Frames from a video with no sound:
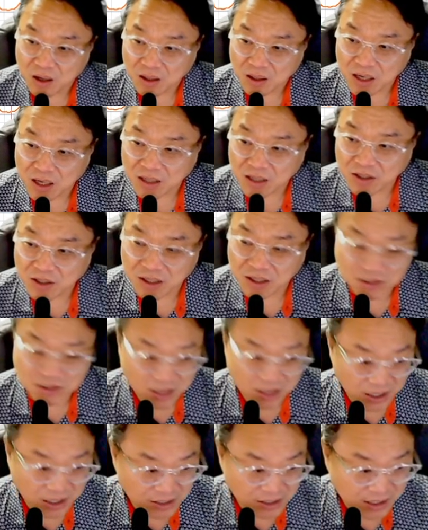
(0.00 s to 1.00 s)
어,
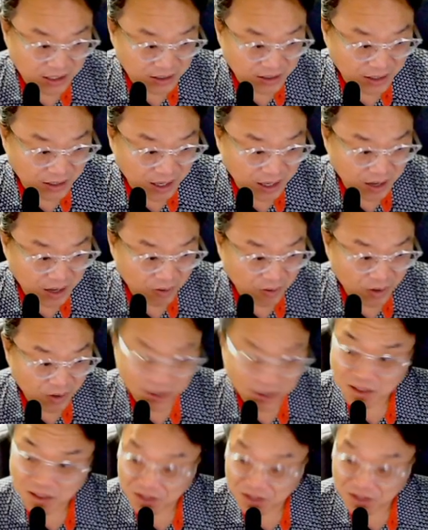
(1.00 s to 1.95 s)
강력한 장이라는게